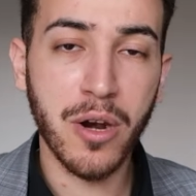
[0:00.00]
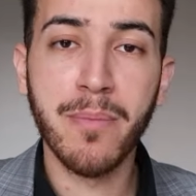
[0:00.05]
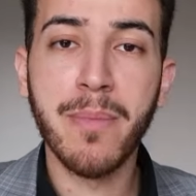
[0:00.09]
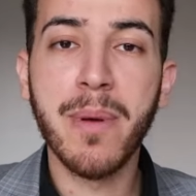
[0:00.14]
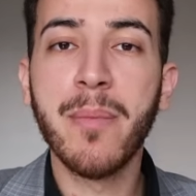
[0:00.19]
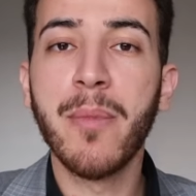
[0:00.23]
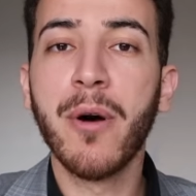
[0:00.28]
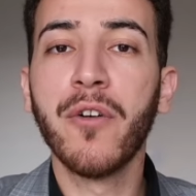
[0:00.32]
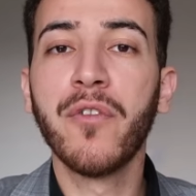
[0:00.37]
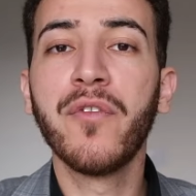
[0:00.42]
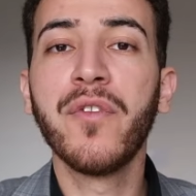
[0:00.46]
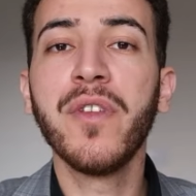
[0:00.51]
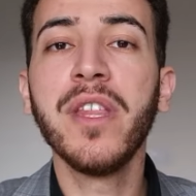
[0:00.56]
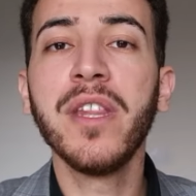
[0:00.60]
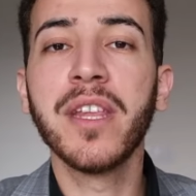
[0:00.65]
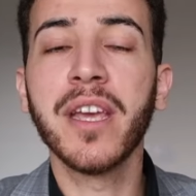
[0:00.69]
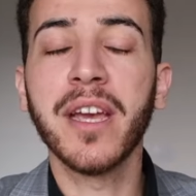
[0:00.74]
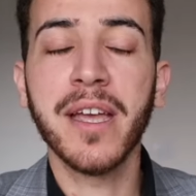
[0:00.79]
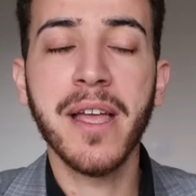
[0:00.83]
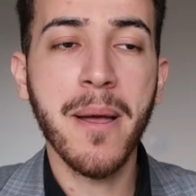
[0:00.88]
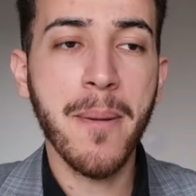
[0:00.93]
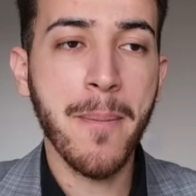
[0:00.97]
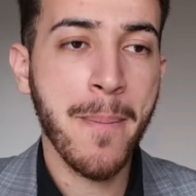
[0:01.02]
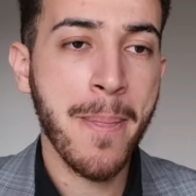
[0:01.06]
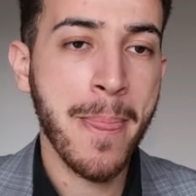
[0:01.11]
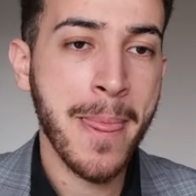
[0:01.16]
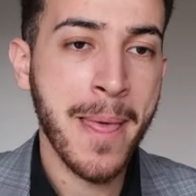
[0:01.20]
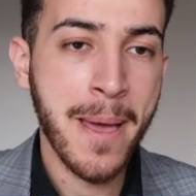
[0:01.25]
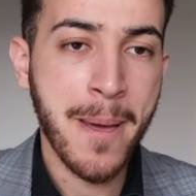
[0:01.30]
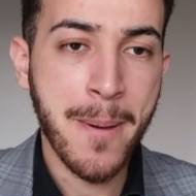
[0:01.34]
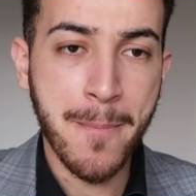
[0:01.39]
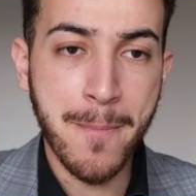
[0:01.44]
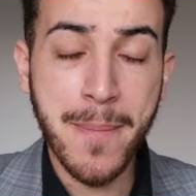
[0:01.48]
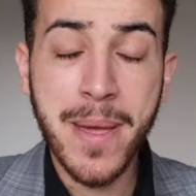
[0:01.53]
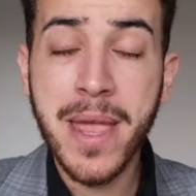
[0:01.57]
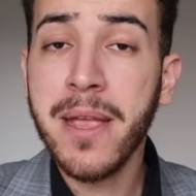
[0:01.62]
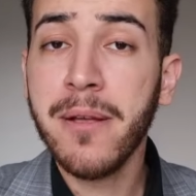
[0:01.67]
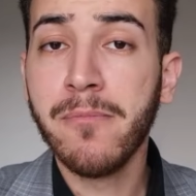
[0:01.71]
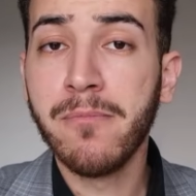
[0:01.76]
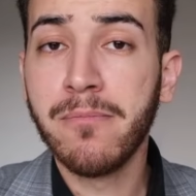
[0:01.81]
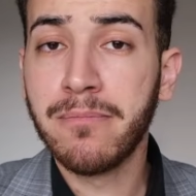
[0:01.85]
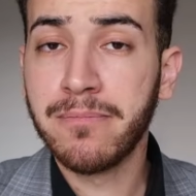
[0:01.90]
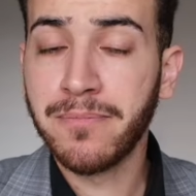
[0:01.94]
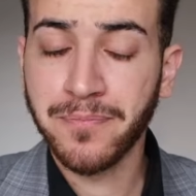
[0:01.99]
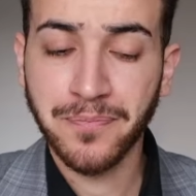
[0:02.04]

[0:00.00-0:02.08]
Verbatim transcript: le même amphi ni rien, mais